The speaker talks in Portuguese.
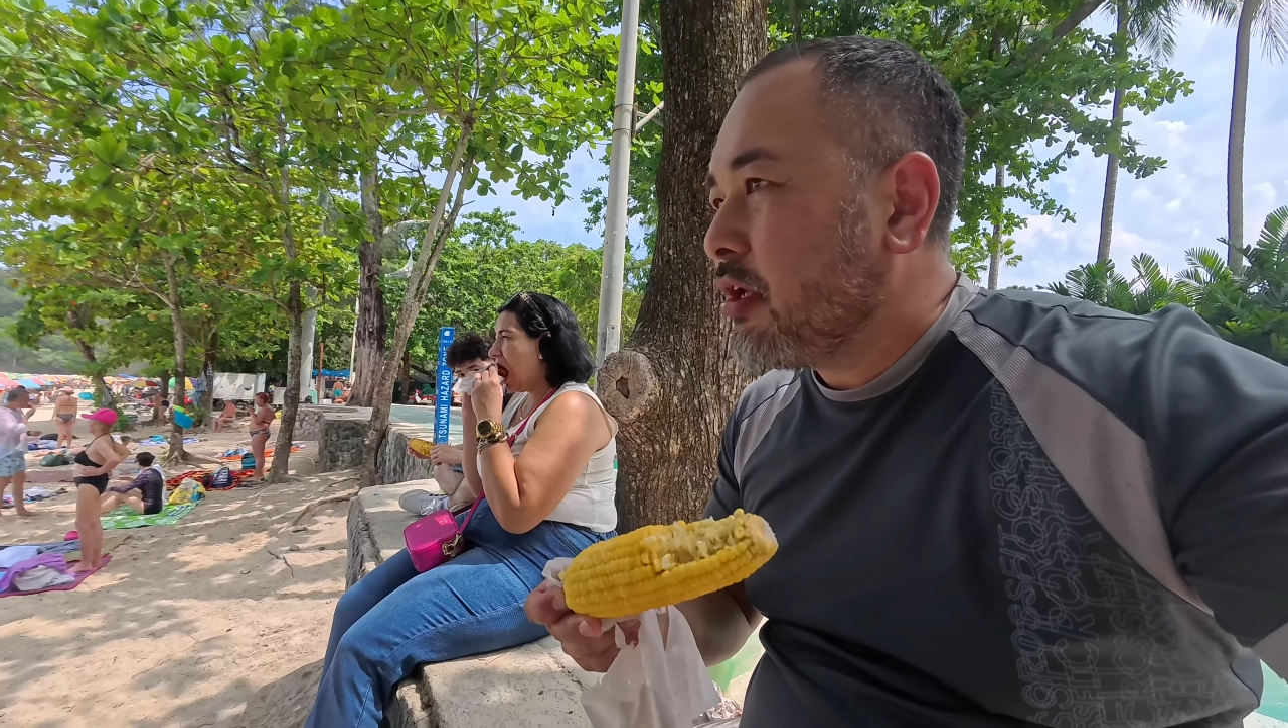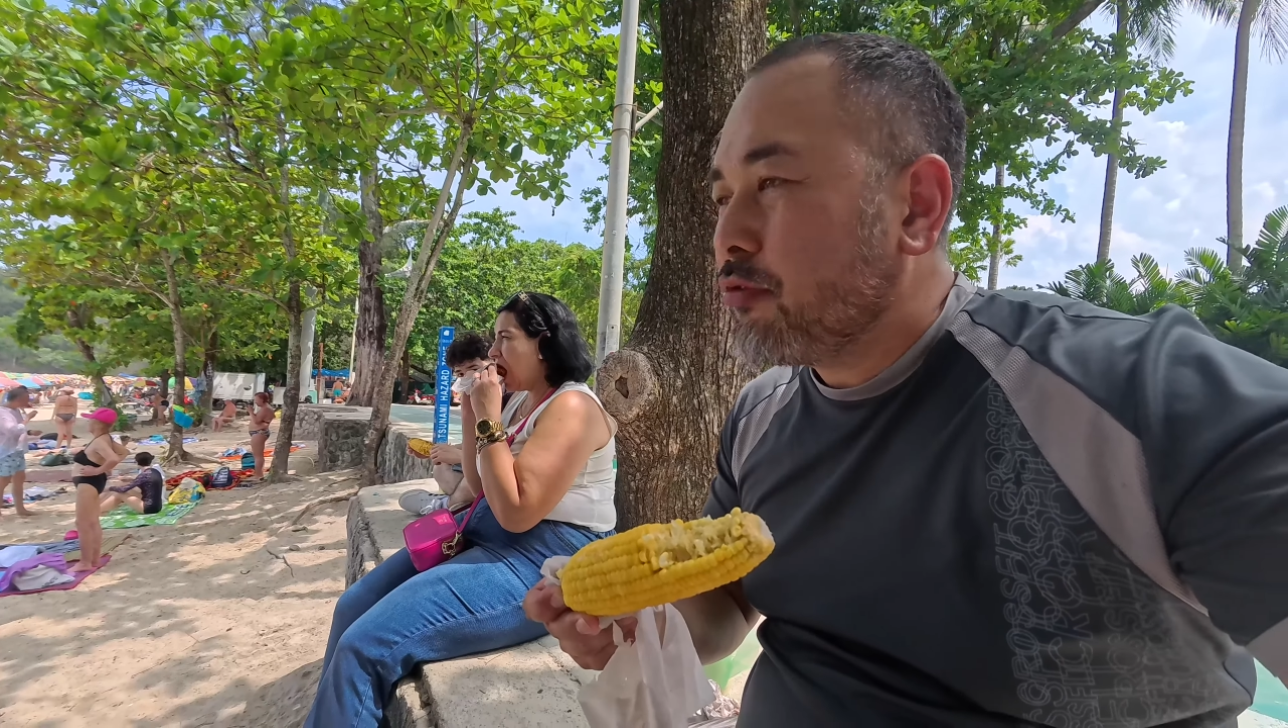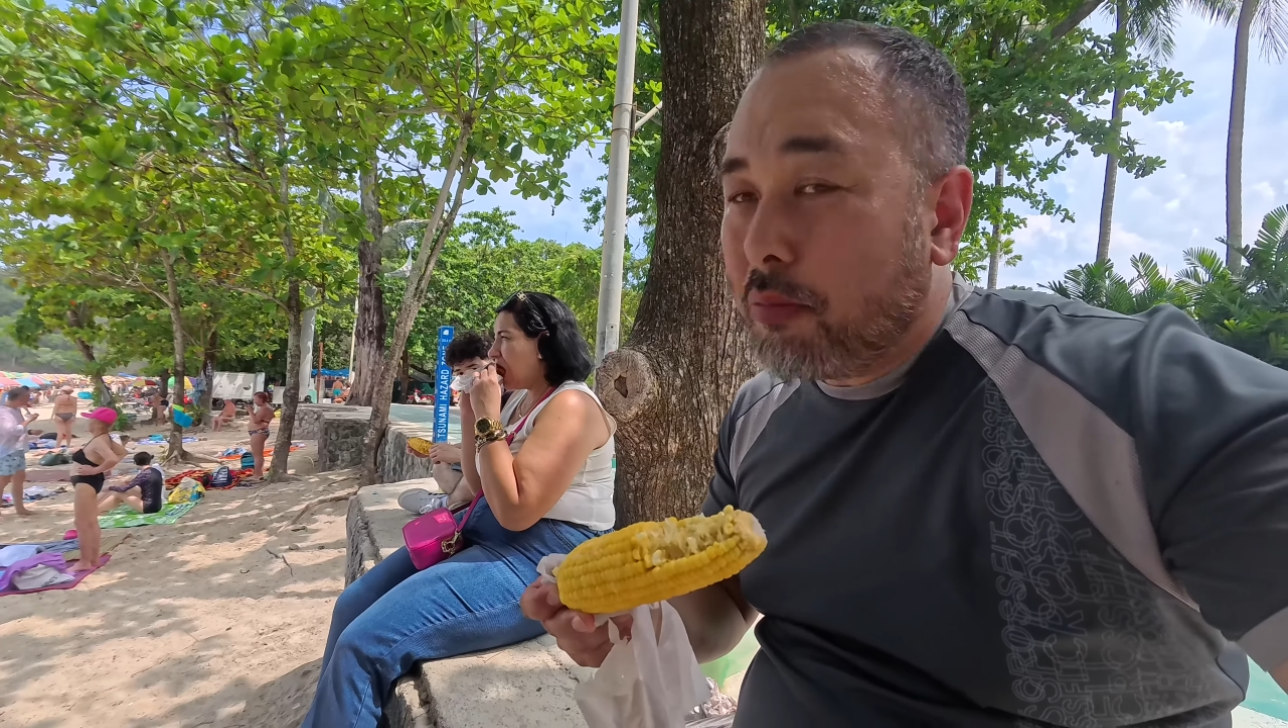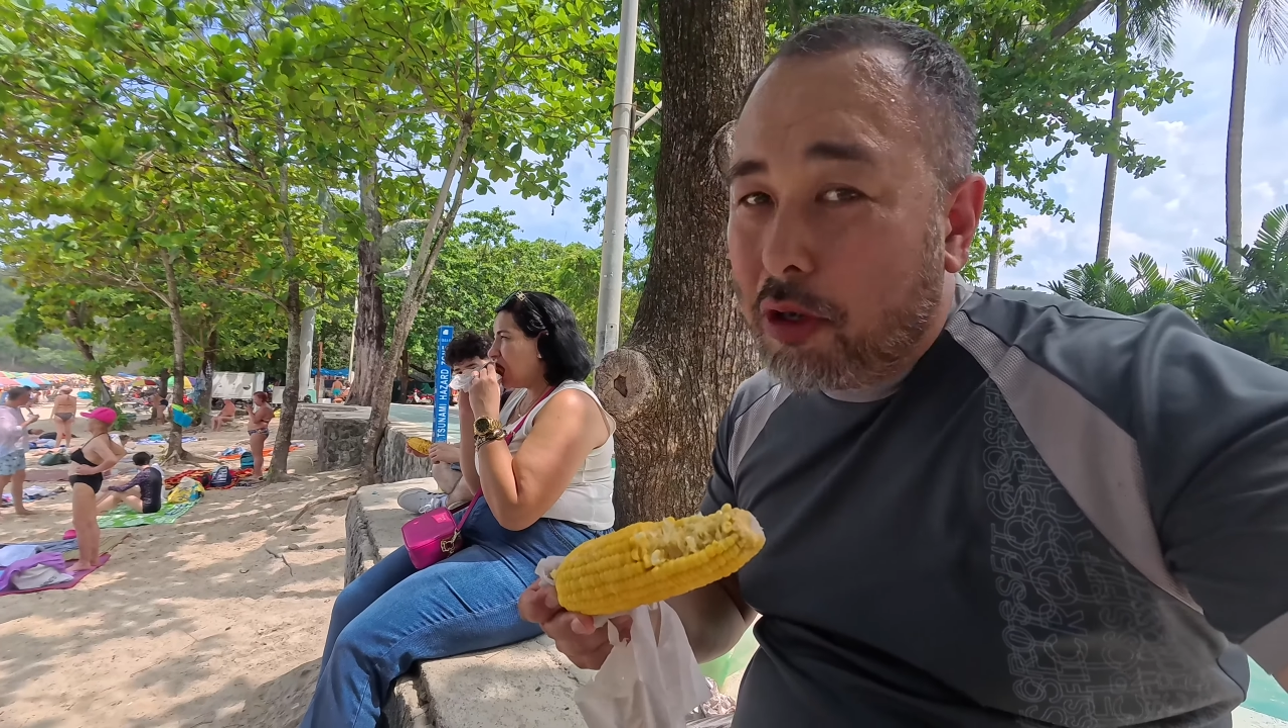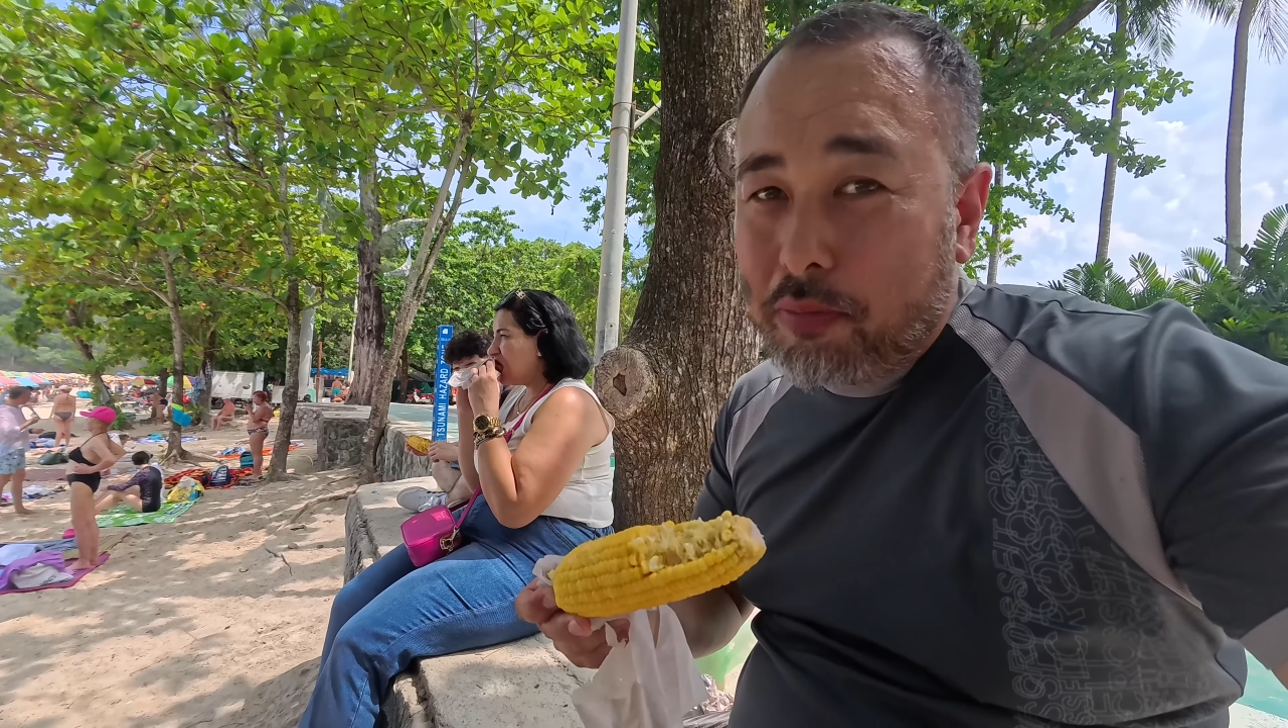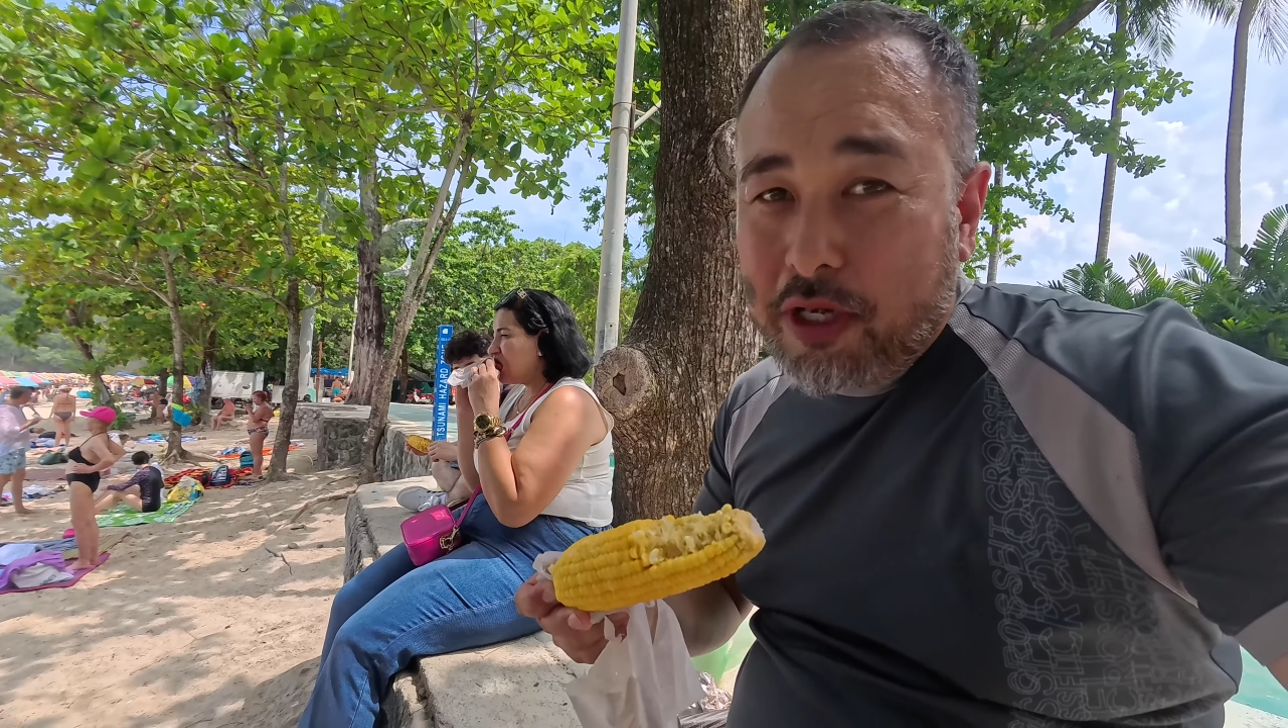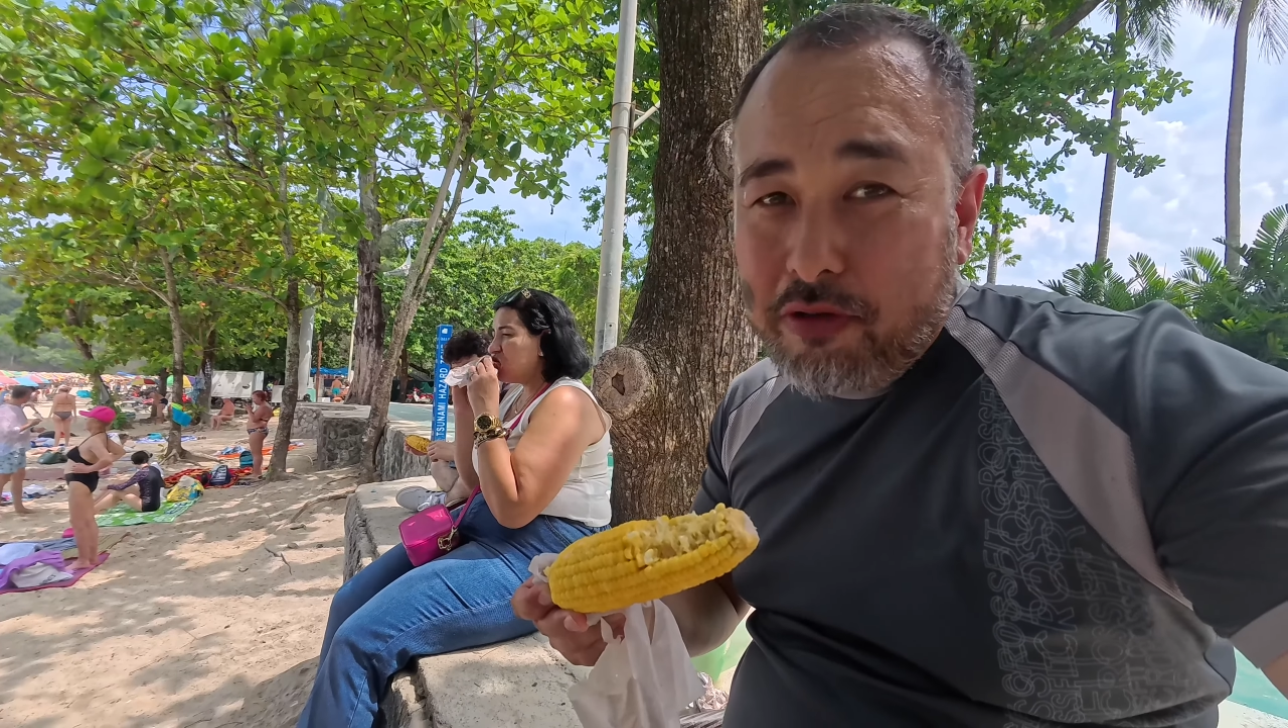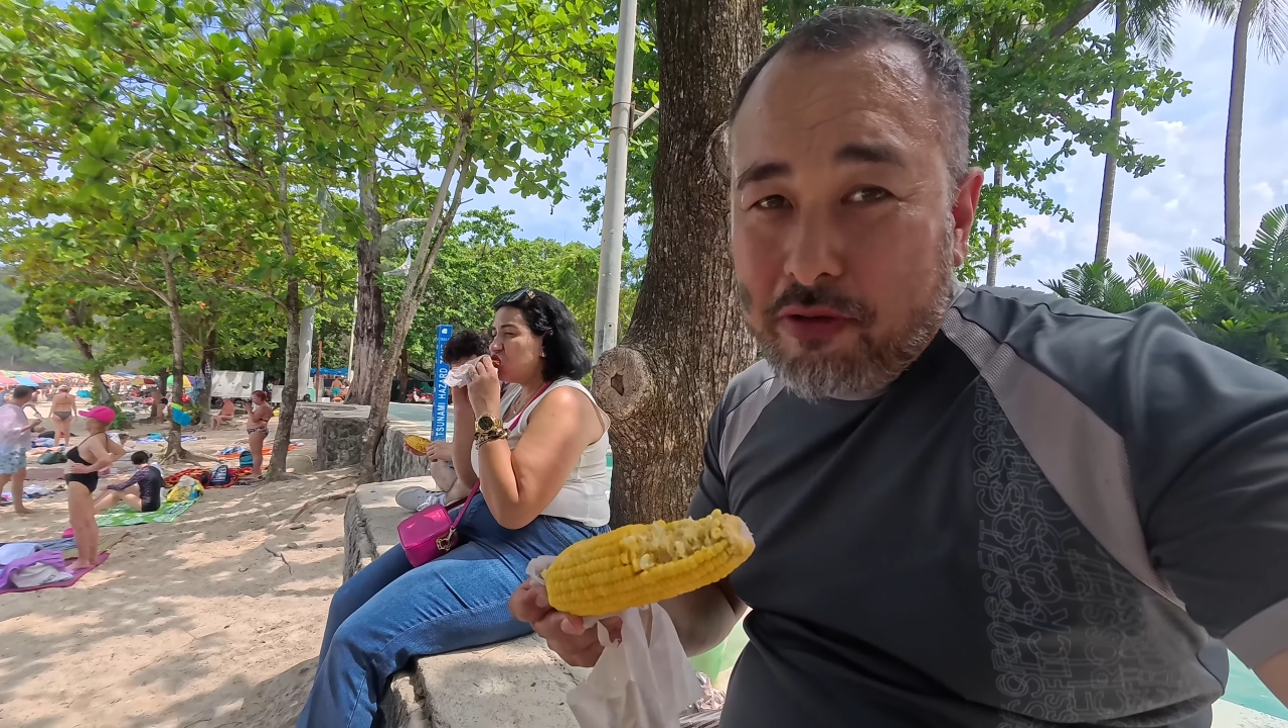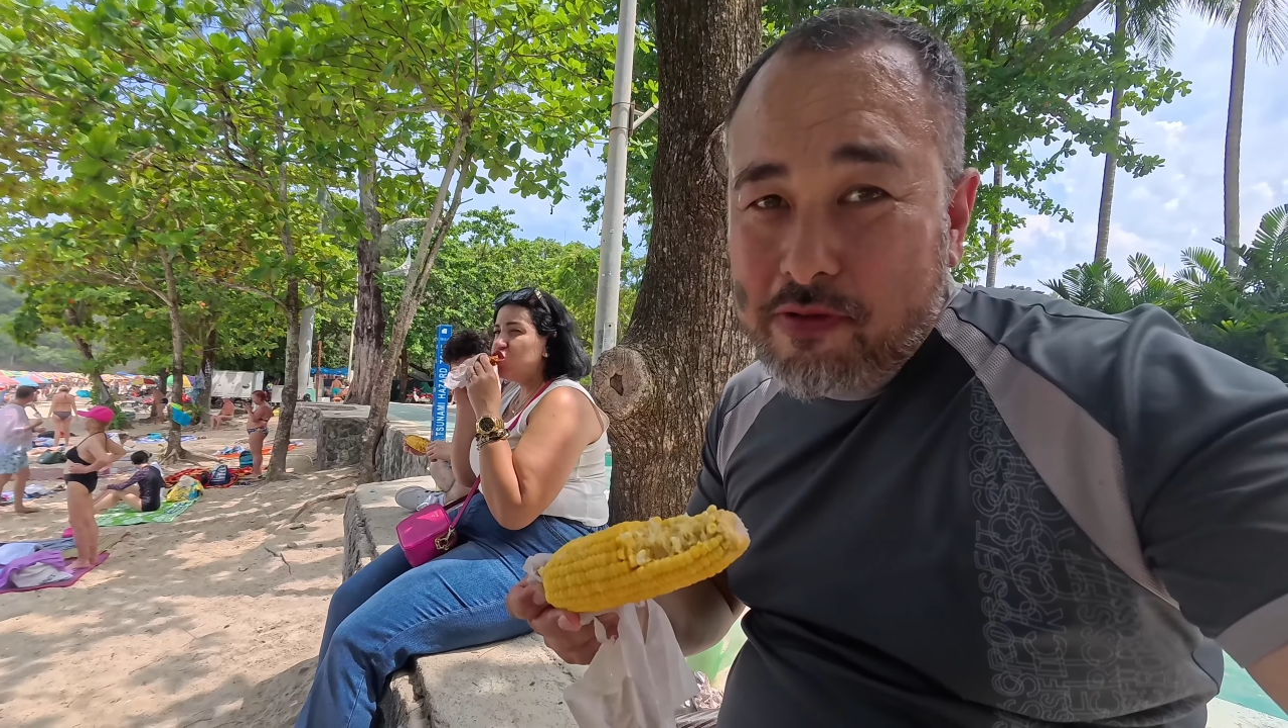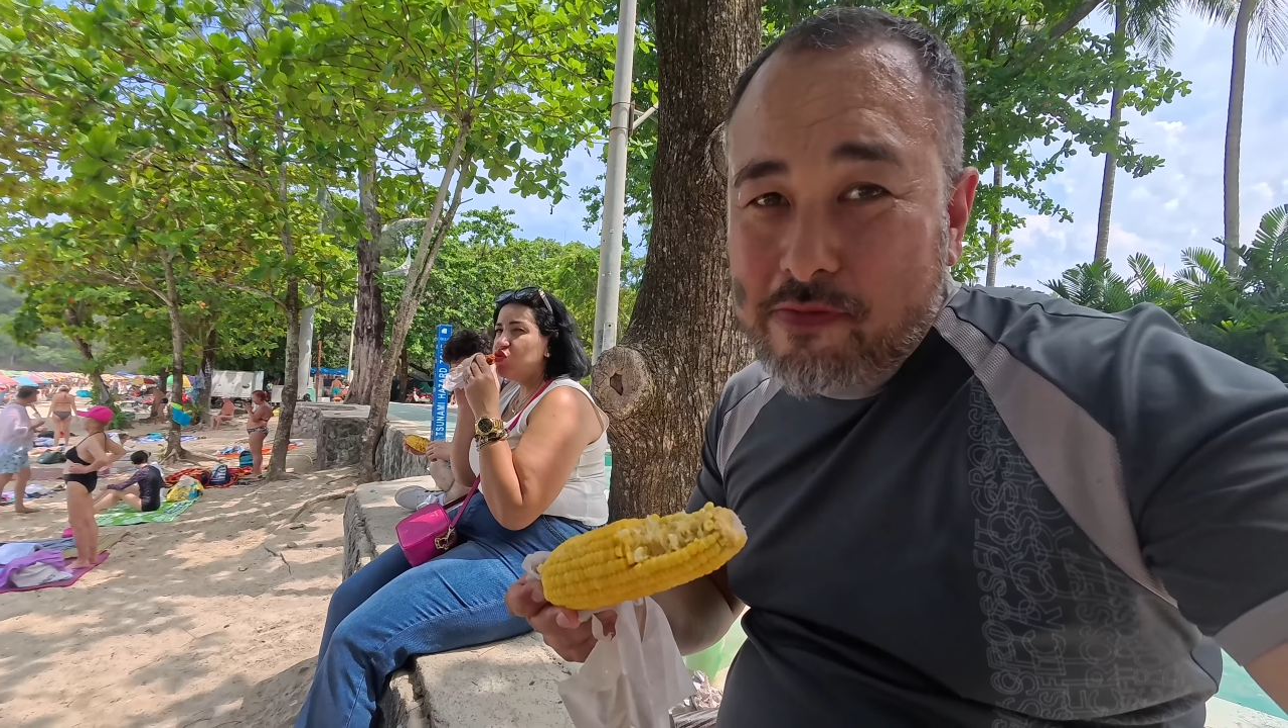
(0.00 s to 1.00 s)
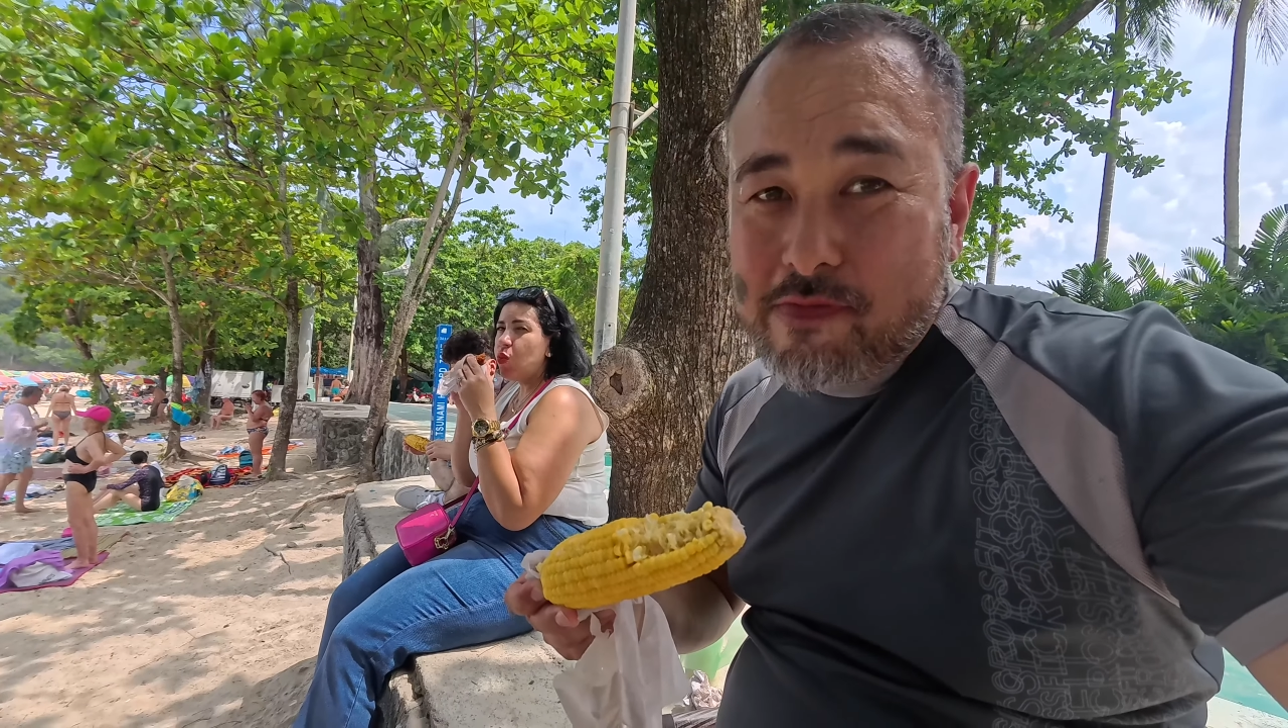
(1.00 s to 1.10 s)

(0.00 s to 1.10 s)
tomar um banho